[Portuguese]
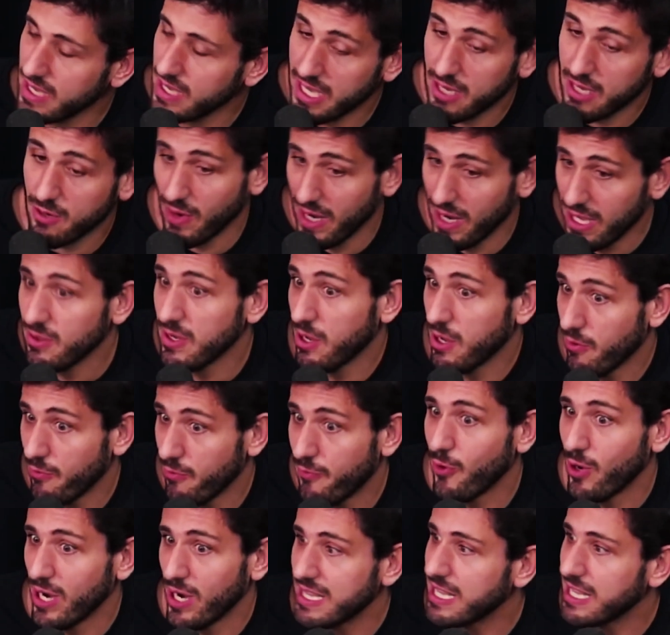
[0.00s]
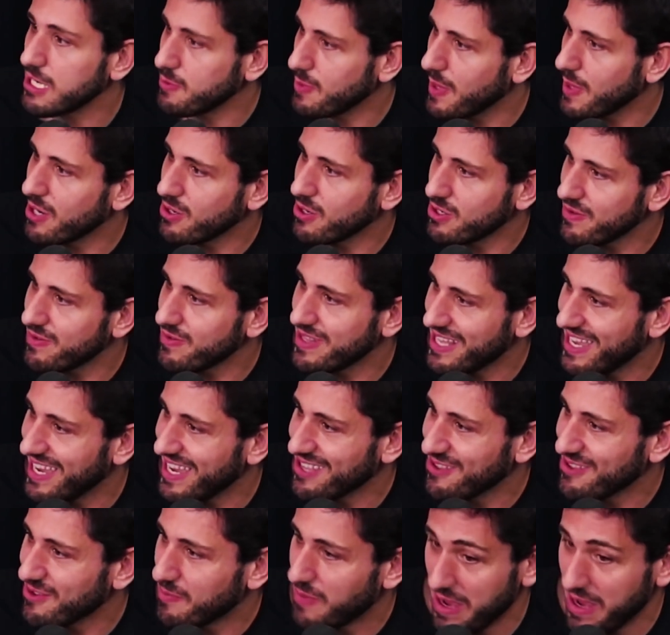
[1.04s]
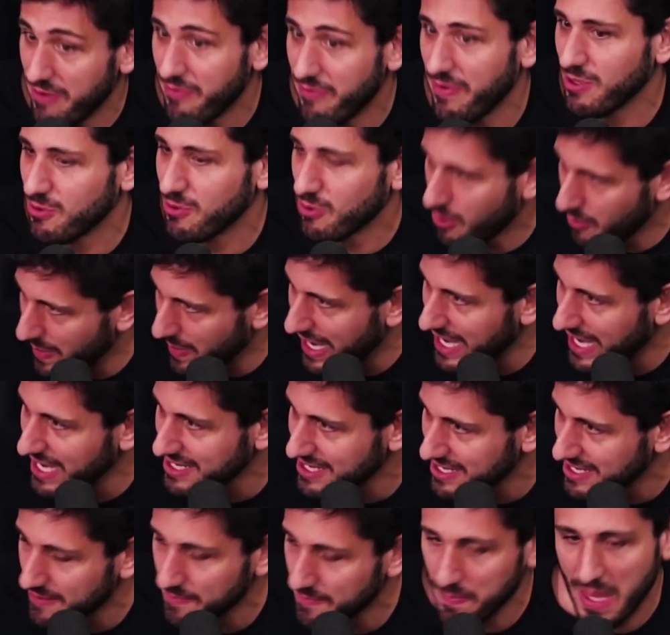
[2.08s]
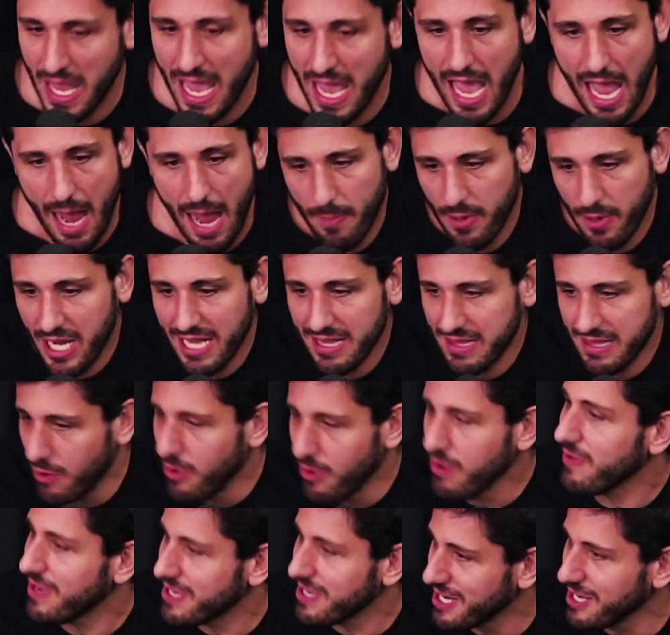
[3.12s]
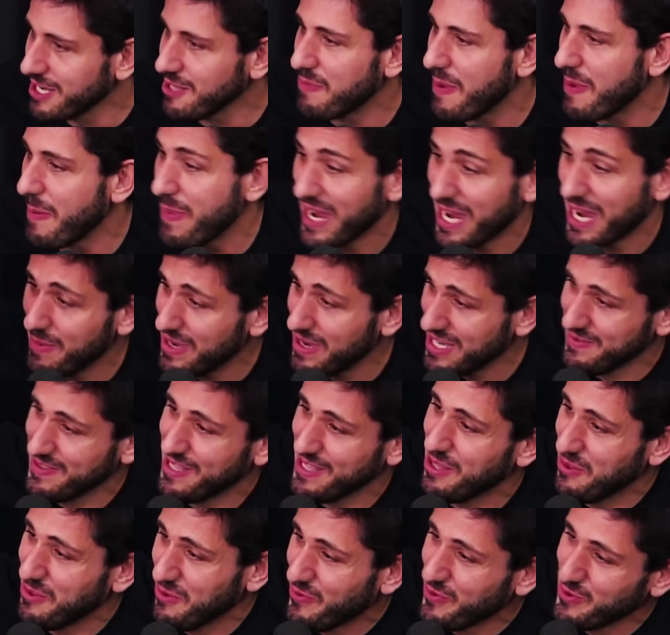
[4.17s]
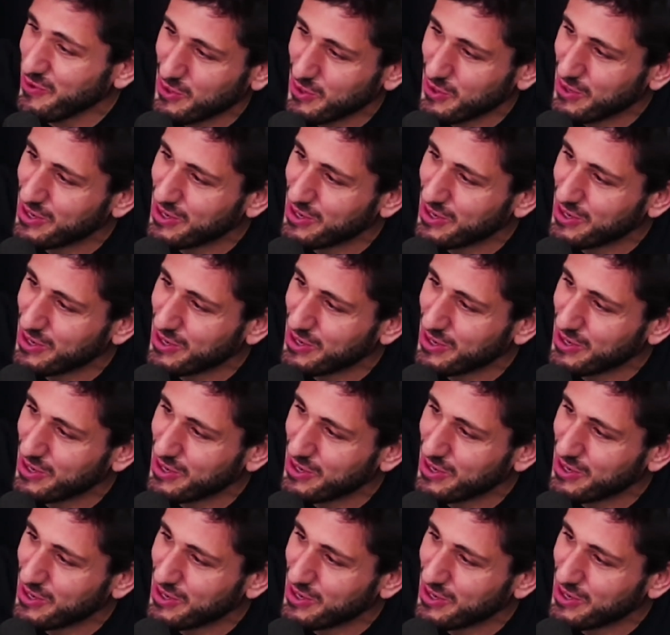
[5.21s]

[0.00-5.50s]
E quando não forem estar tá te pagando dividendo, eventualmente, é porque estão investindo para pagar mais dividendo no futuro.